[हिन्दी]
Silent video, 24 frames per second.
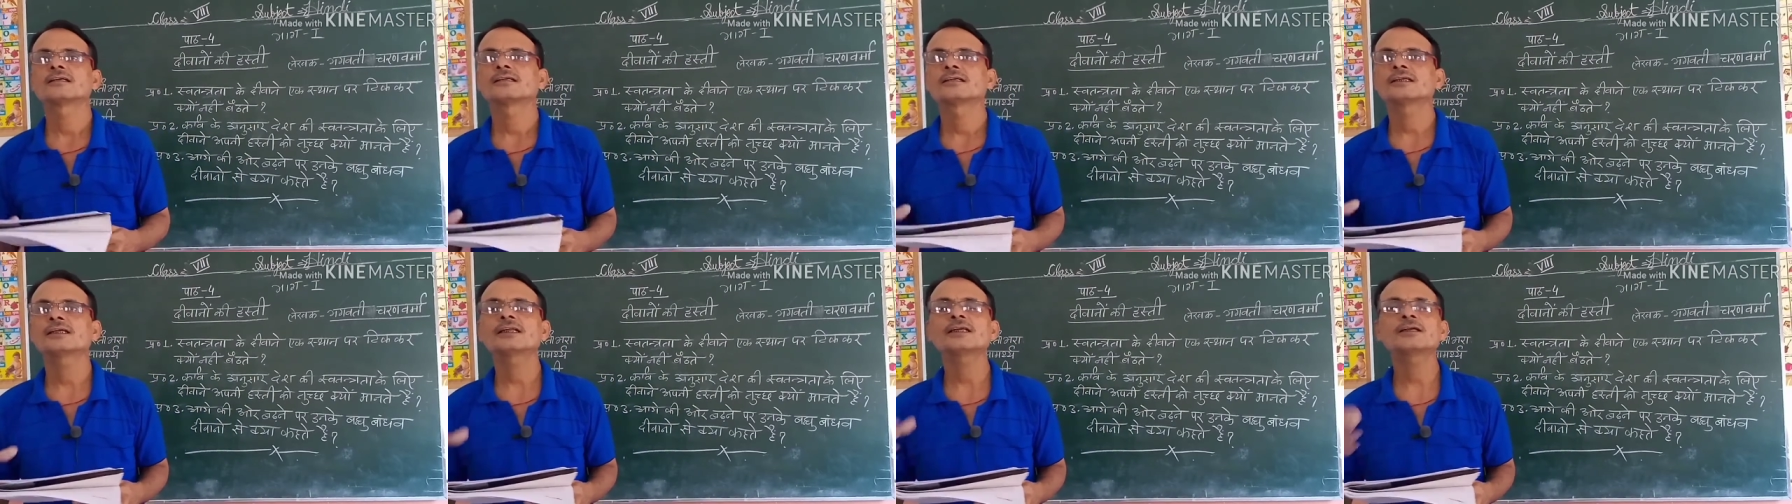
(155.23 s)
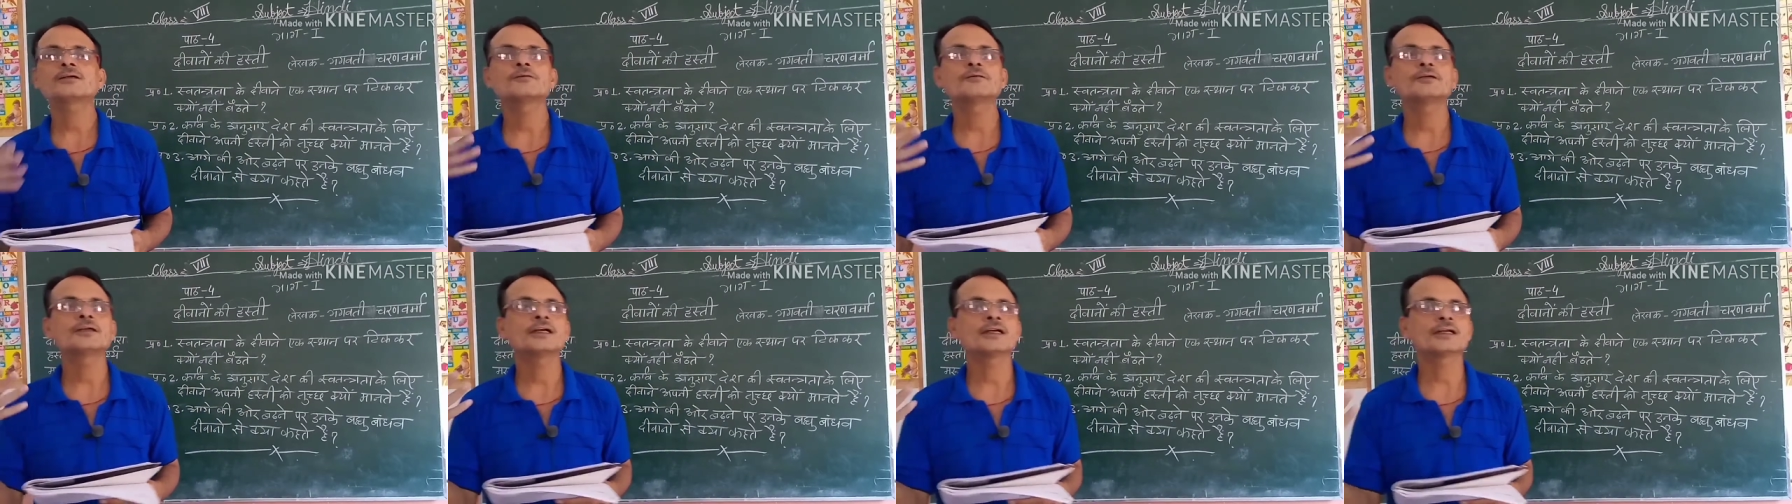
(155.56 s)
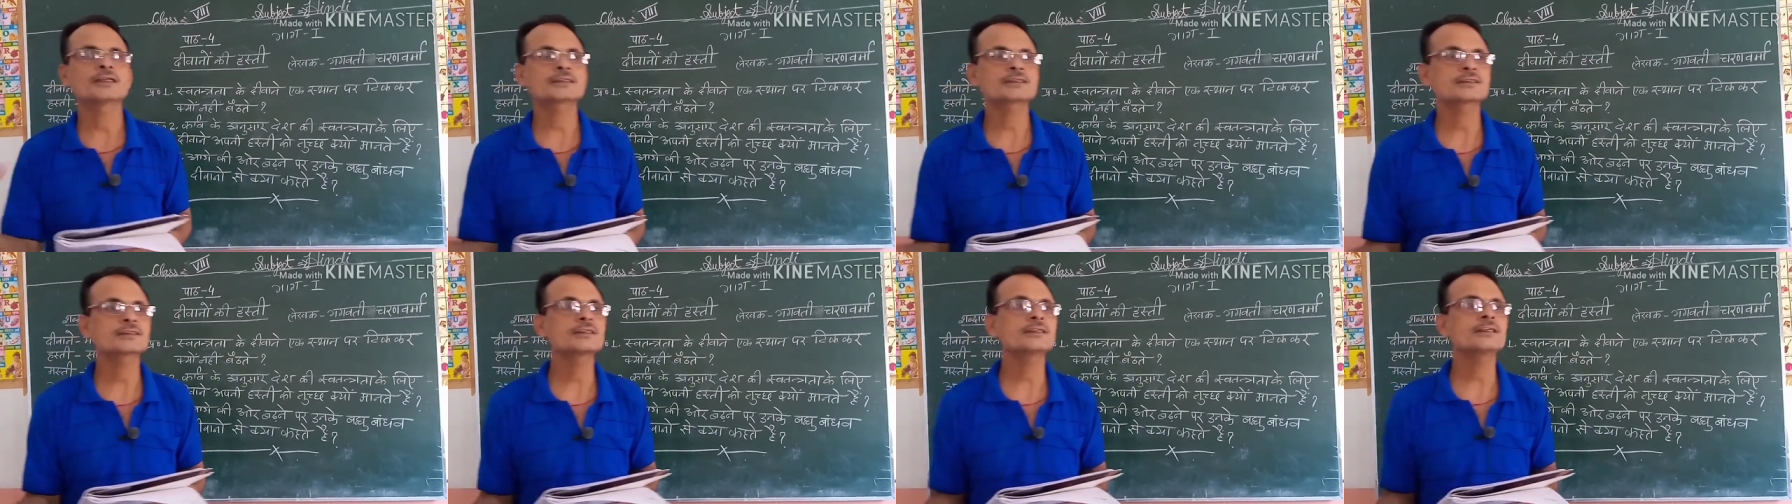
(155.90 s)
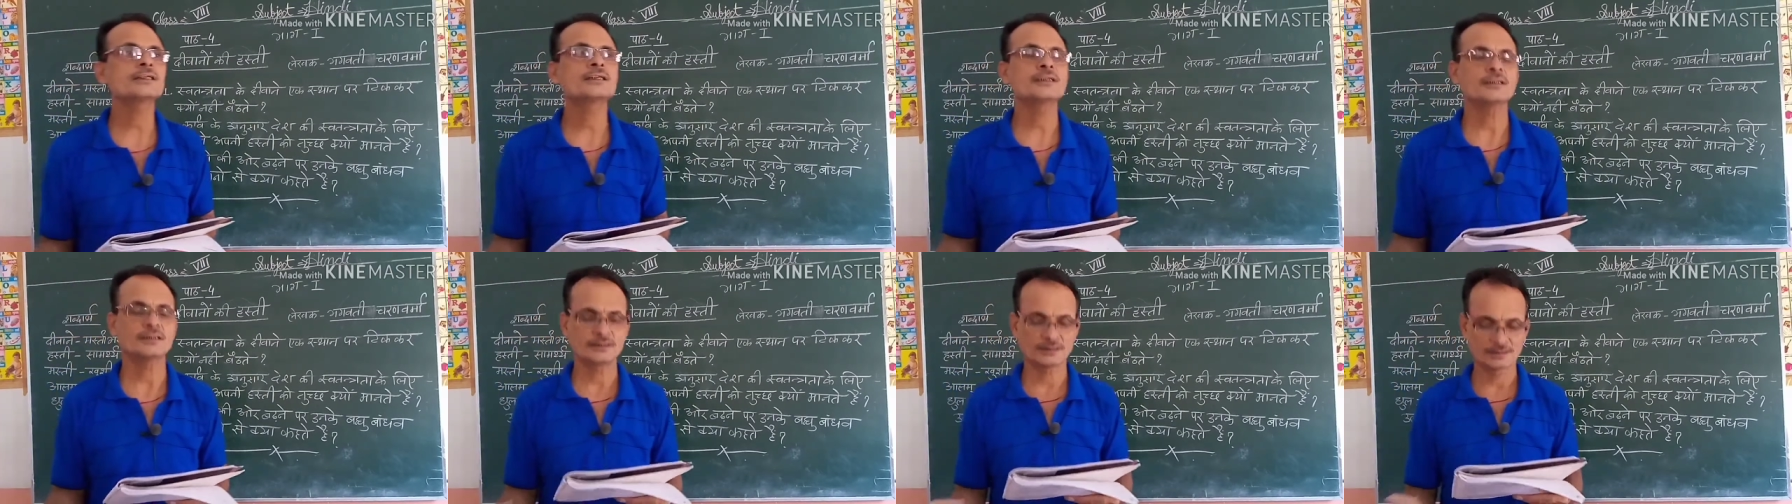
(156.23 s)
यानी कोई हस्ती
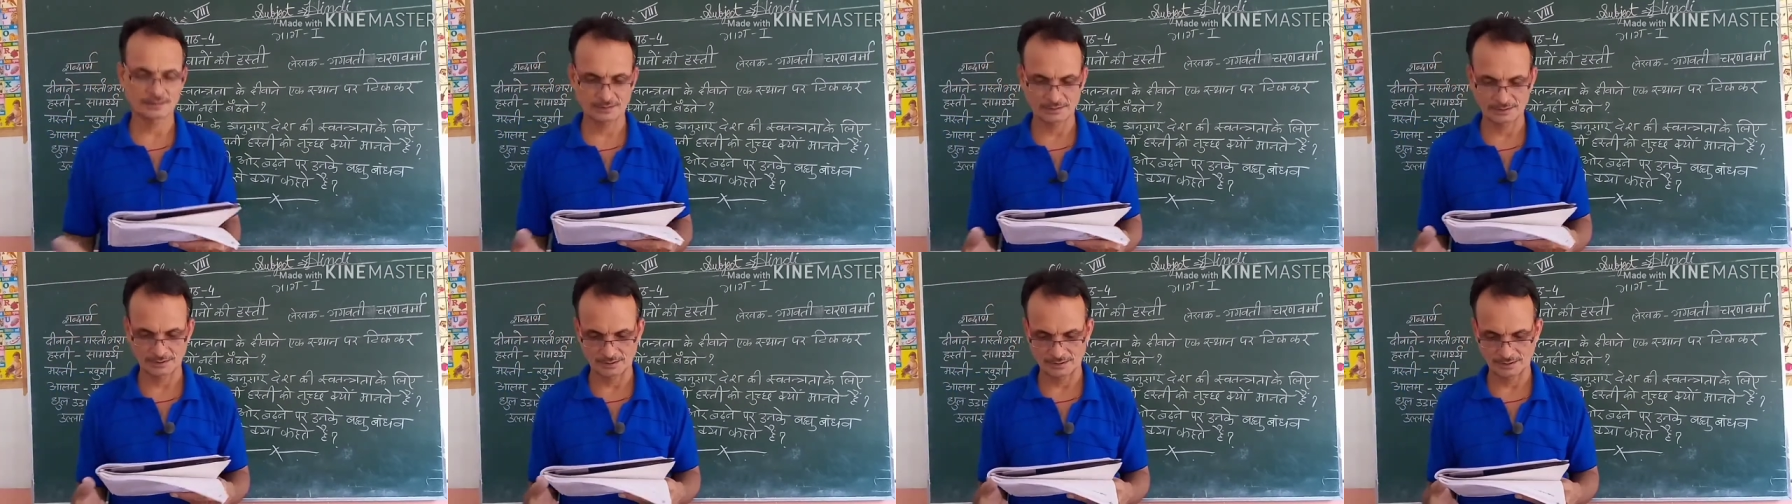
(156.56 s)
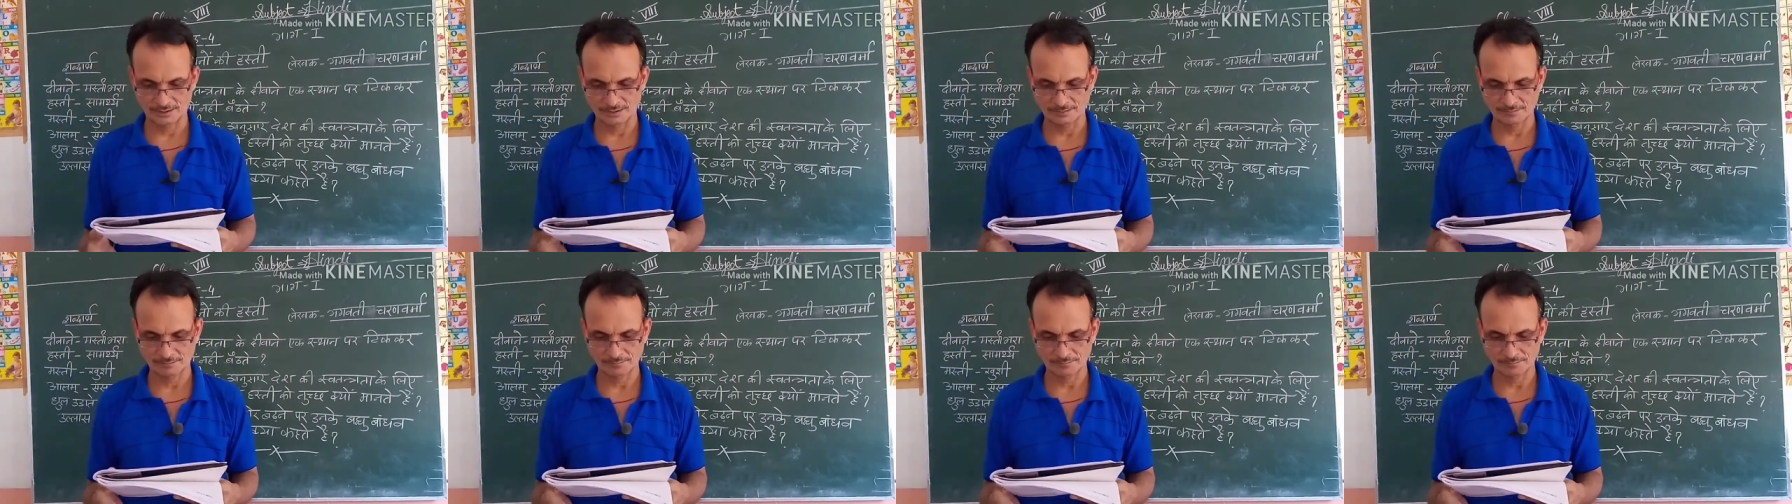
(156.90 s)
नहीं दिखती है